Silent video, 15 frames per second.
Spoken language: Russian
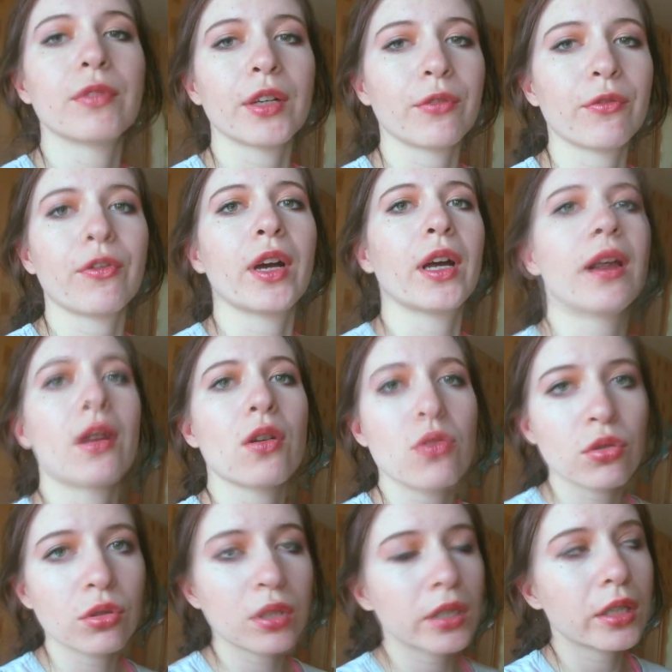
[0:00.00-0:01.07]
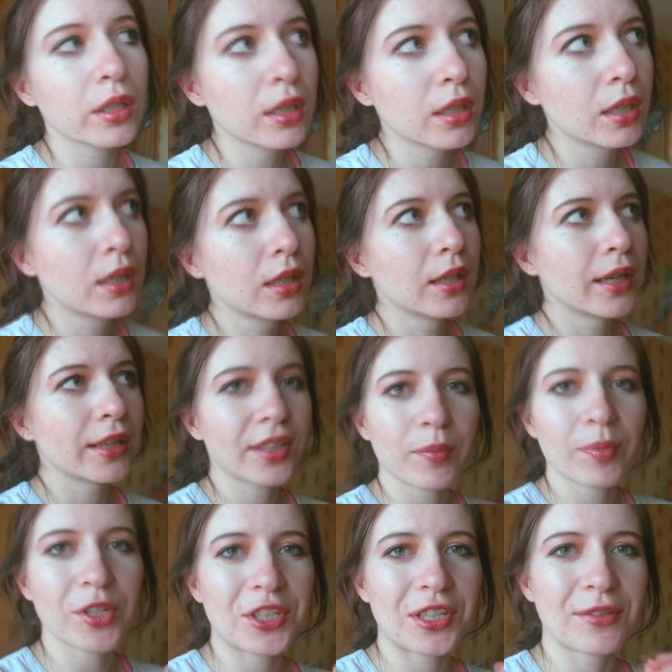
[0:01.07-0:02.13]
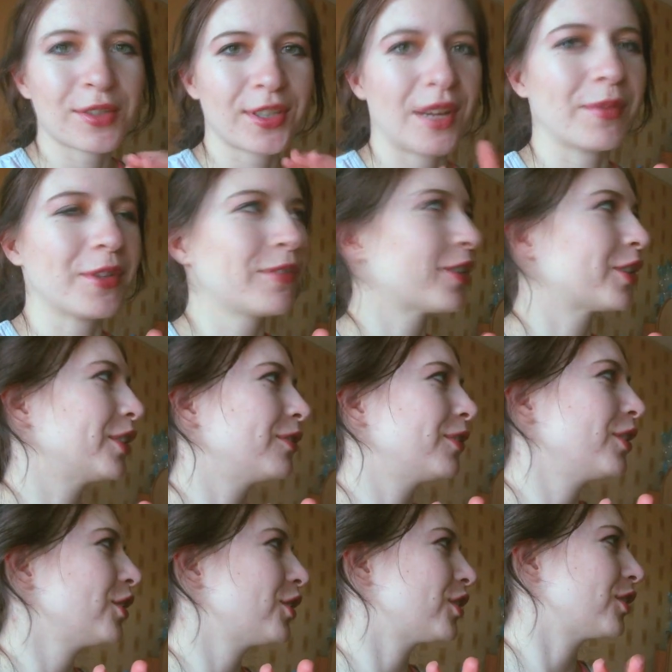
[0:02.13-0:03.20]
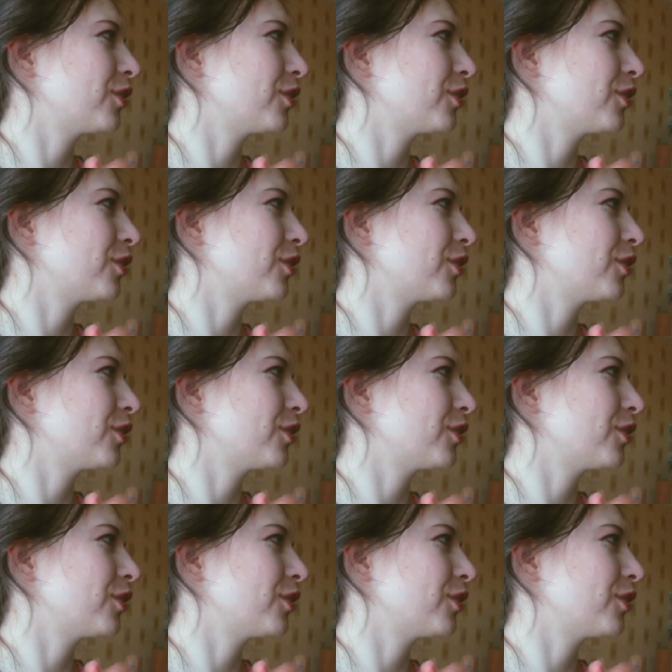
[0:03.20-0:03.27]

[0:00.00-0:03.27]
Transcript: Wi-Fi роутер. Это я перечисляю самые важные вещи,